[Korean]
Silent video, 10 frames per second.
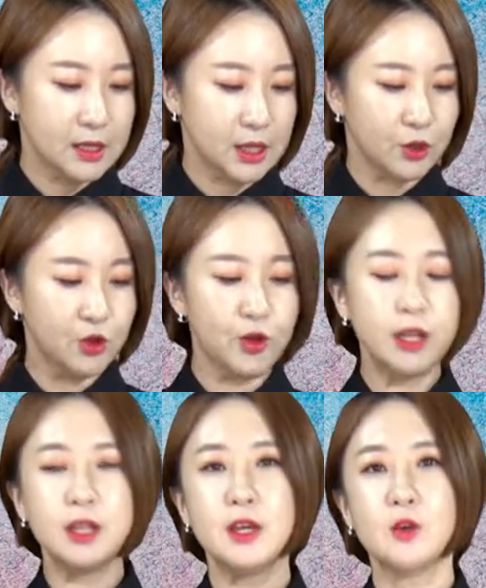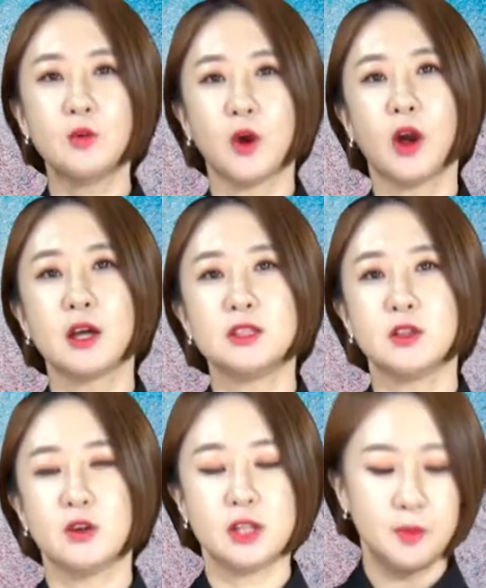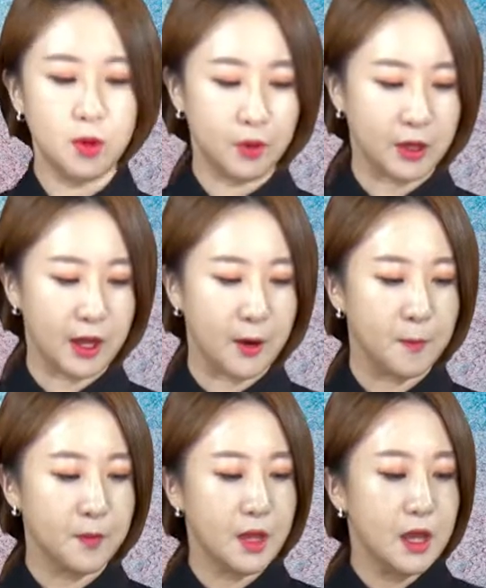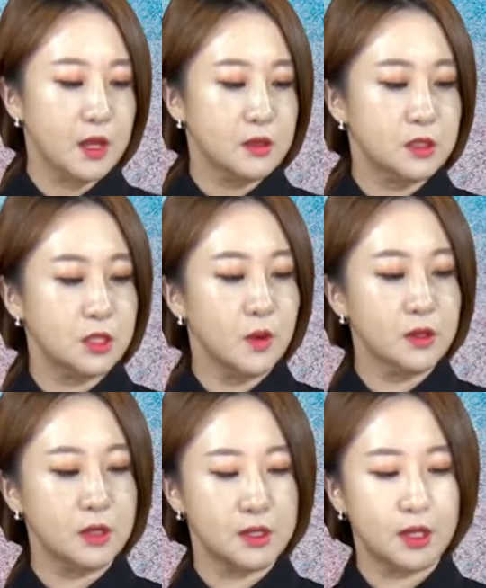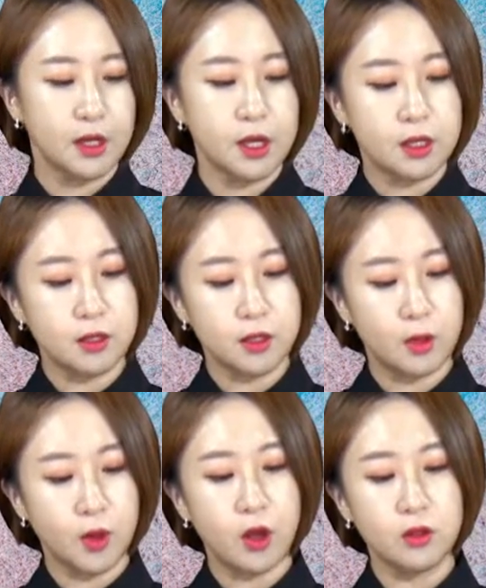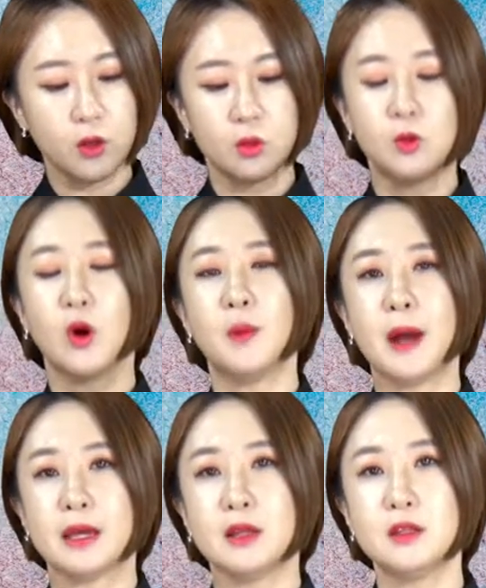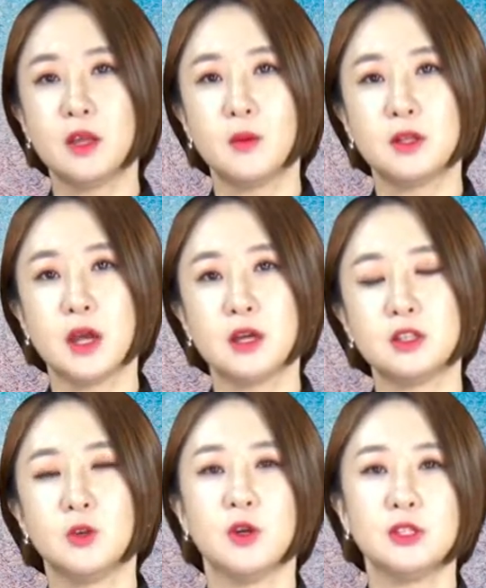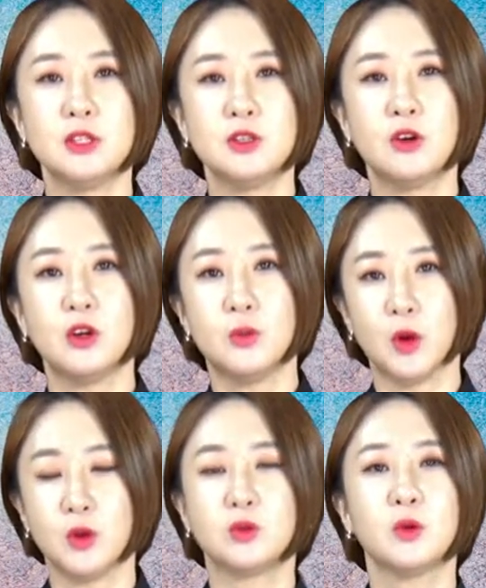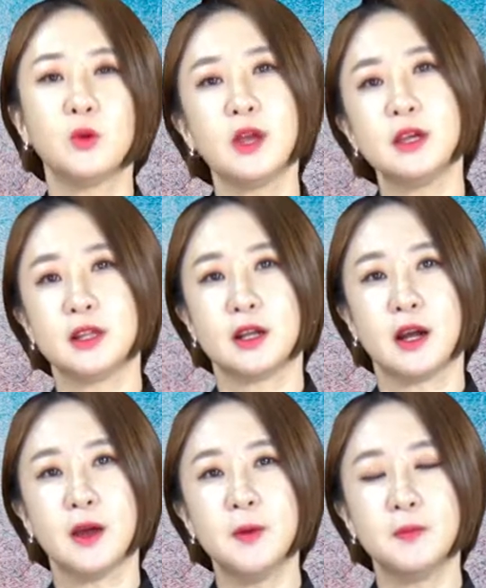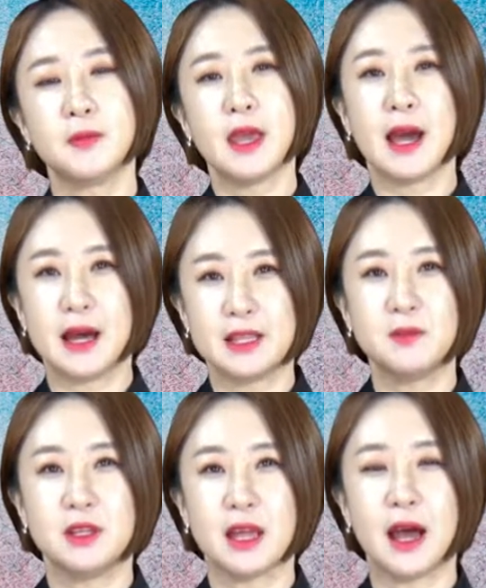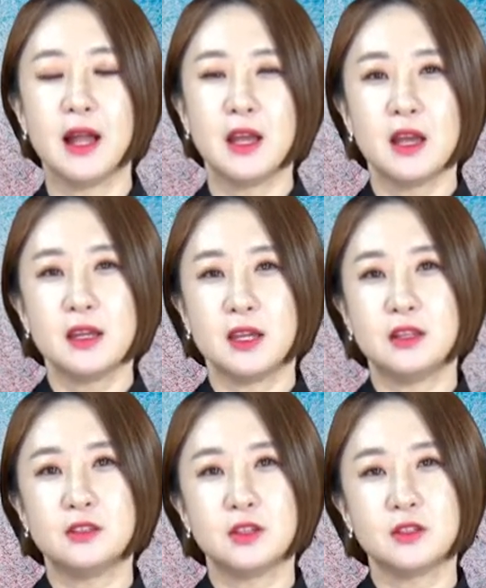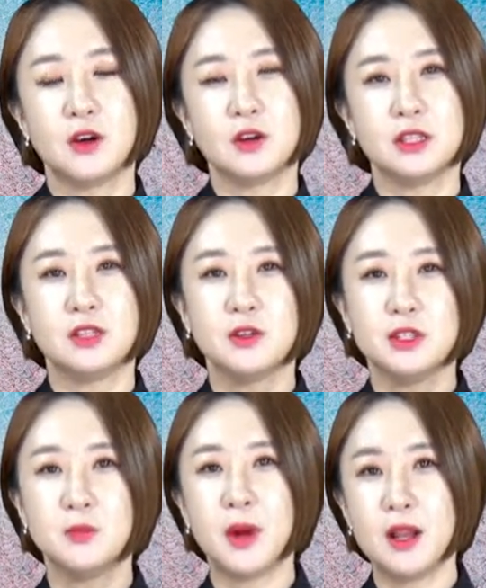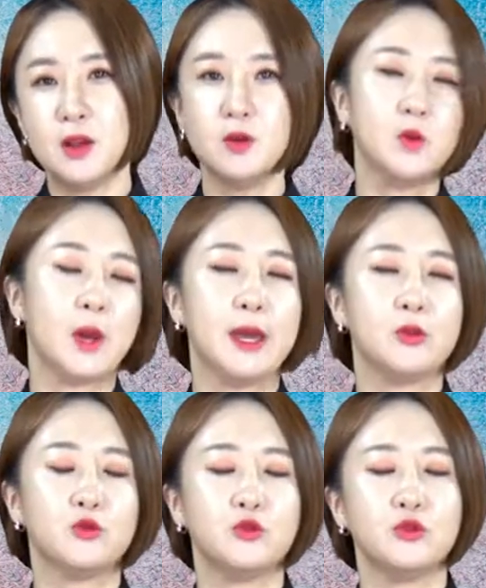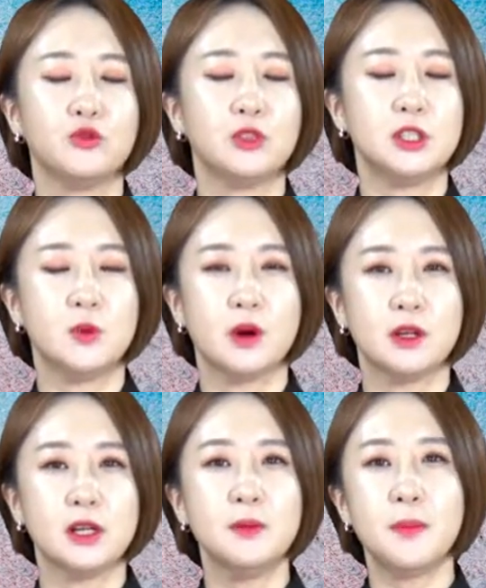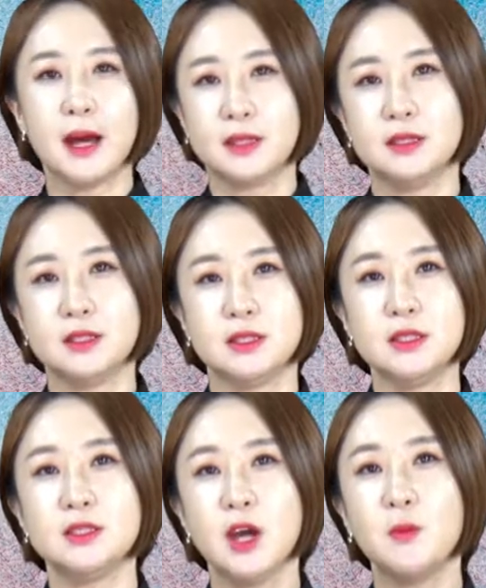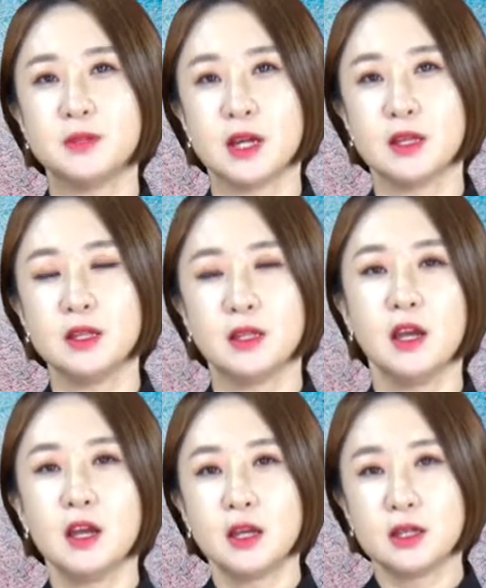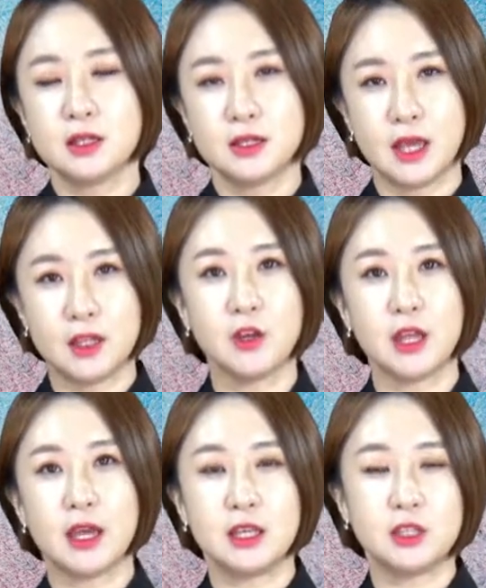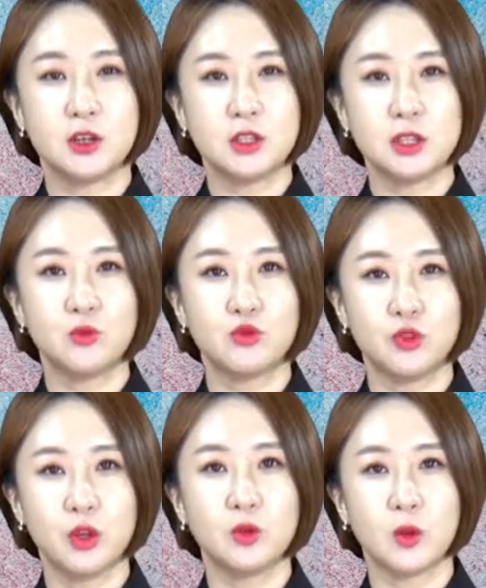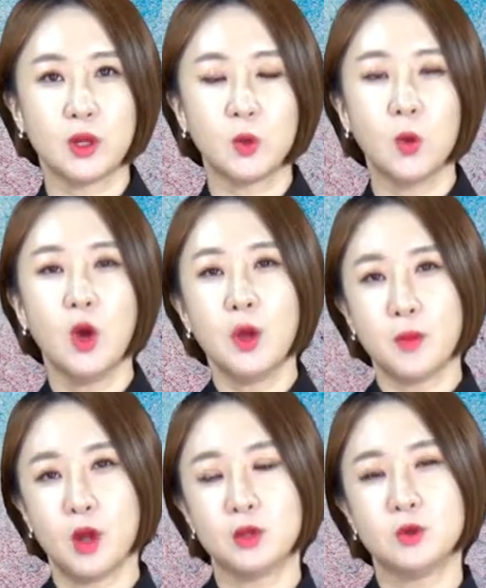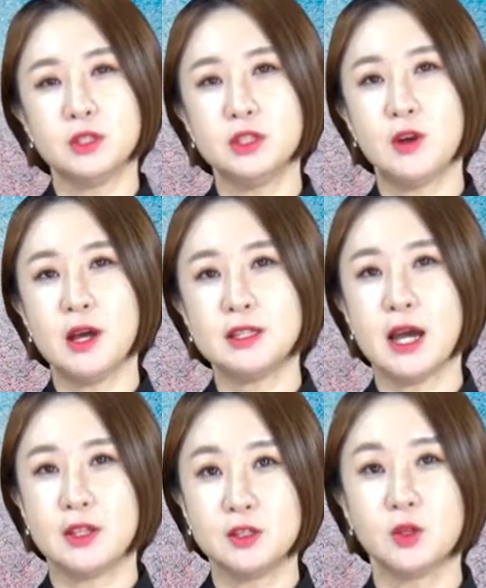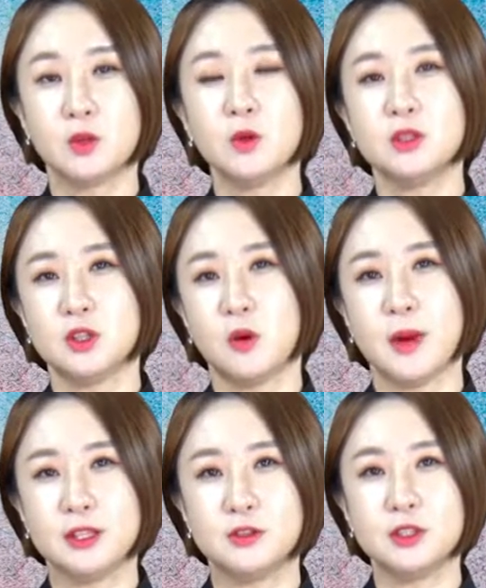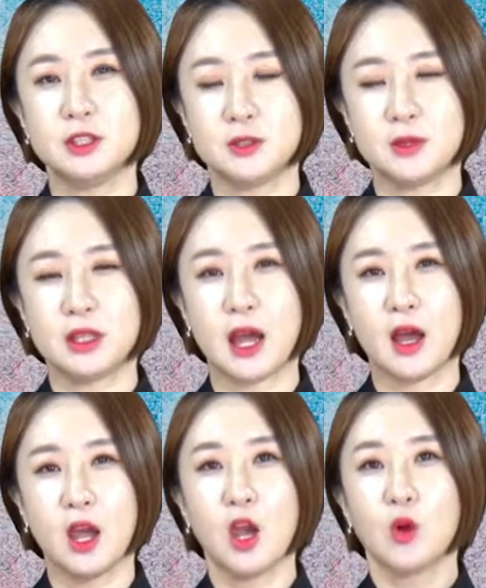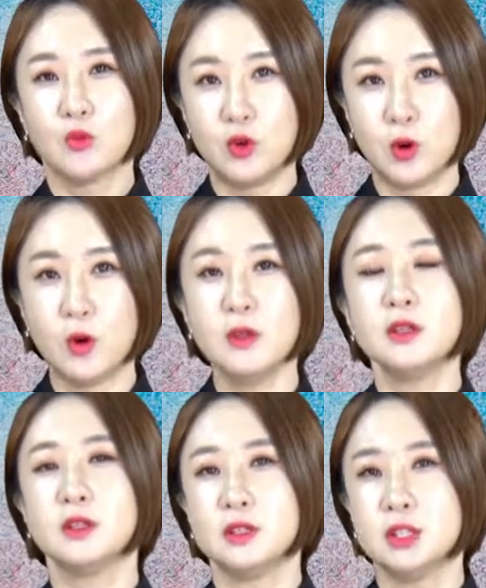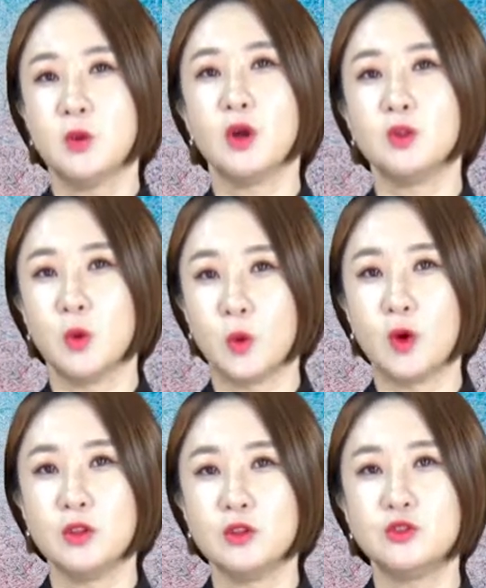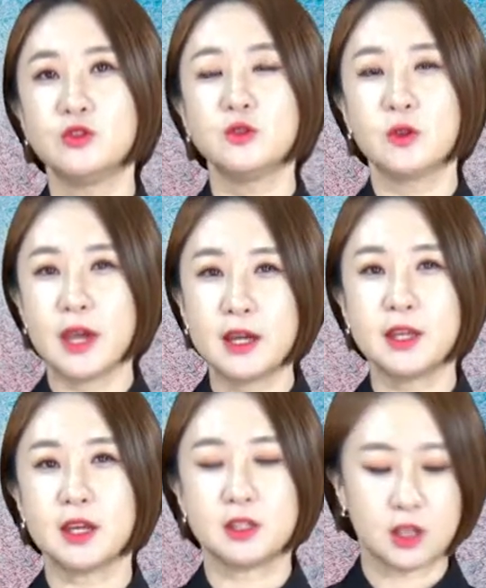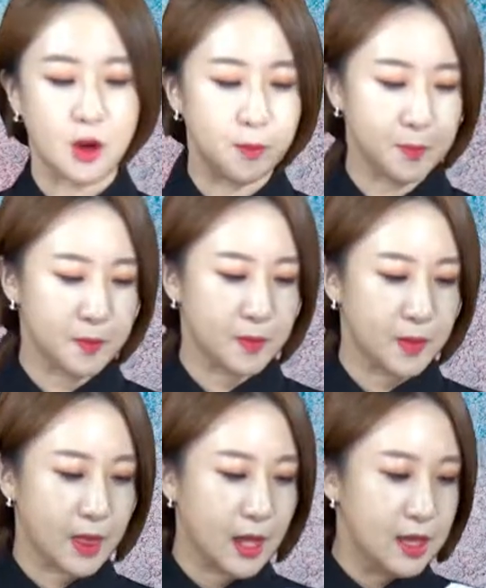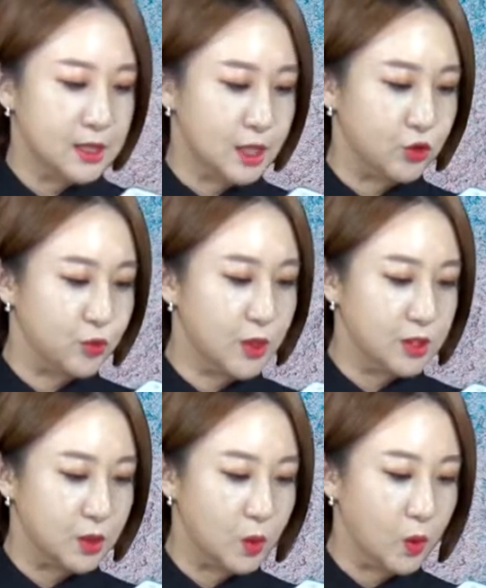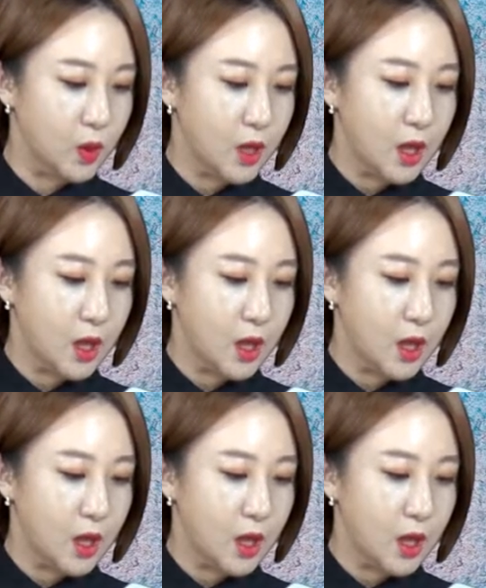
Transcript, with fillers: 자, Q&A로 몇 가지 더 살펴볼게요. 지원 대상에 해당되면 연도가 바뀔 때마다 지원 신청을 별도로 해야 될까요? 아닙니다. 예를 들어서 2018년도에 두루누루 지원금 받으시는 사업장은 그 내년에 2019년도에도 별도 신청하지 않으셔도 지원받을 수 있습니다. 물론 그 지원 요건은 충족해야 되겠죠. 자, 두 번째로